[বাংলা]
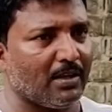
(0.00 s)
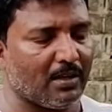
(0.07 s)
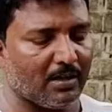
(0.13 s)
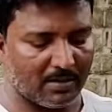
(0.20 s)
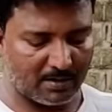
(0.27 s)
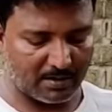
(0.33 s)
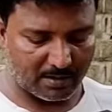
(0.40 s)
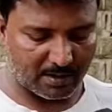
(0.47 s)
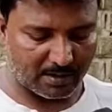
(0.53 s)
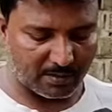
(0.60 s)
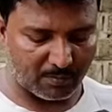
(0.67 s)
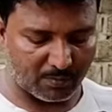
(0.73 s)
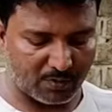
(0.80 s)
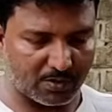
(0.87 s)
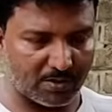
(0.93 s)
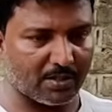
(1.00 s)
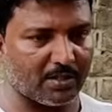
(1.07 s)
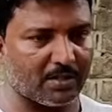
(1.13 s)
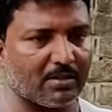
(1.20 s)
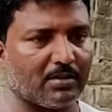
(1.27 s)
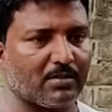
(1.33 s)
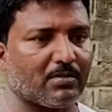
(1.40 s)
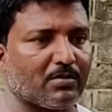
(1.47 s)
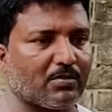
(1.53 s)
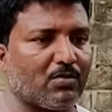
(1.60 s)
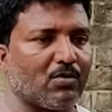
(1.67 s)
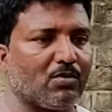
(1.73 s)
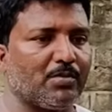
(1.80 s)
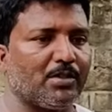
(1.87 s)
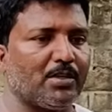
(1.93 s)
হ্যাঁ এতে পুলিশের
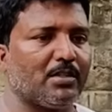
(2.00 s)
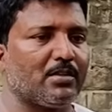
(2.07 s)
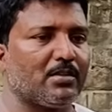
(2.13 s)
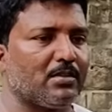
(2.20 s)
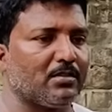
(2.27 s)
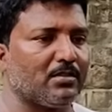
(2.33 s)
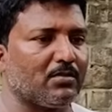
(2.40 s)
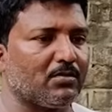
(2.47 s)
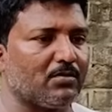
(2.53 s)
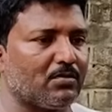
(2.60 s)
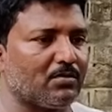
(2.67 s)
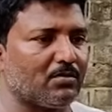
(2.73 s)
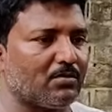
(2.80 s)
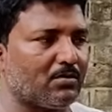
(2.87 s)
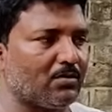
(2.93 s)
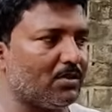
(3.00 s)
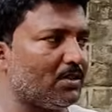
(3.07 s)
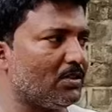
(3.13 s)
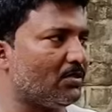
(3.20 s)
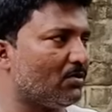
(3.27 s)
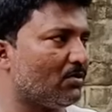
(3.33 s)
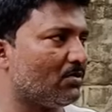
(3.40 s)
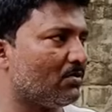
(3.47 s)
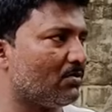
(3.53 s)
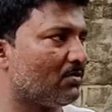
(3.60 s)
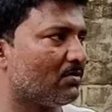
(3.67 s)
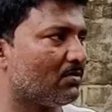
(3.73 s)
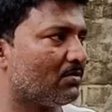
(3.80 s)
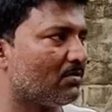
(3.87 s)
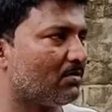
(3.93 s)
কর্মী তিনজন
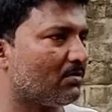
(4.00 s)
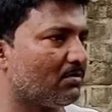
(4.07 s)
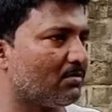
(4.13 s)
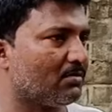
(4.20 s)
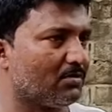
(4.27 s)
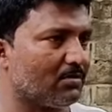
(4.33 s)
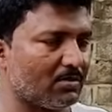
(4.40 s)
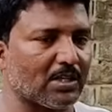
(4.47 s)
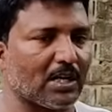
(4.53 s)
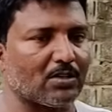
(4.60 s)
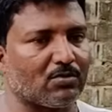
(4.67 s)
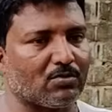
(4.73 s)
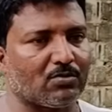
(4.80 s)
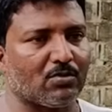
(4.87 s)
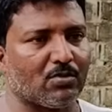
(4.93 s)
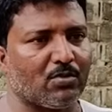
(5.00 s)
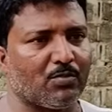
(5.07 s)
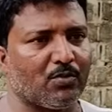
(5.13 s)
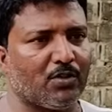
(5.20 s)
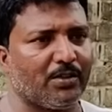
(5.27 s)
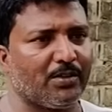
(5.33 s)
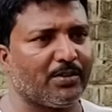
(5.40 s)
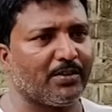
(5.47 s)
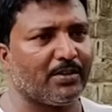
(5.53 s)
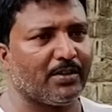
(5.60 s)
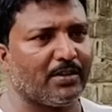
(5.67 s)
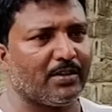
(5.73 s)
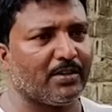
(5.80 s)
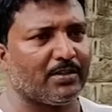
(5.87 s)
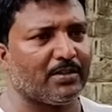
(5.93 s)
চারজন জখম হয়
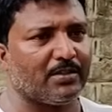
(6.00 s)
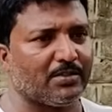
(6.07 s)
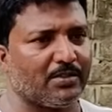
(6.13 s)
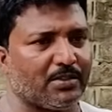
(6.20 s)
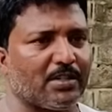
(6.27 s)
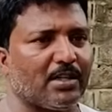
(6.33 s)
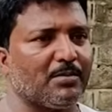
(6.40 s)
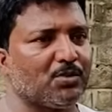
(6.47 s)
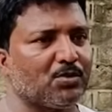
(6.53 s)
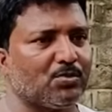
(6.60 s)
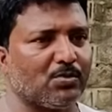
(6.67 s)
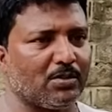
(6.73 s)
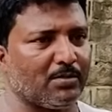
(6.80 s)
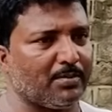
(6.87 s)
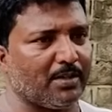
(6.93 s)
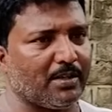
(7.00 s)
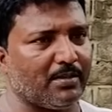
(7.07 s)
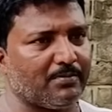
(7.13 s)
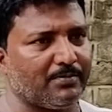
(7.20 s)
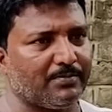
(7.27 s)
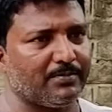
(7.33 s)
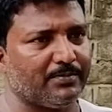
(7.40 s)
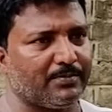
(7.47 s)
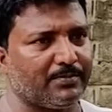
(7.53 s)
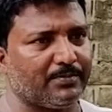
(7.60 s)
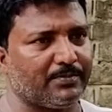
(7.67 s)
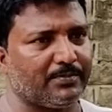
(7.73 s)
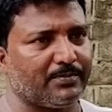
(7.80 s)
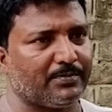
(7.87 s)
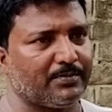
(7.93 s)
যেটা আমি শুনতে পারলাম
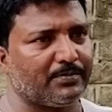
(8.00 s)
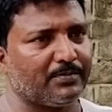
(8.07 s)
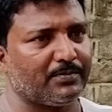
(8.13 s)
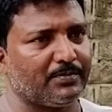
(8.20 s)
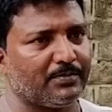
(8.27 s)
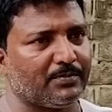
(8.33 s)
তো মেজর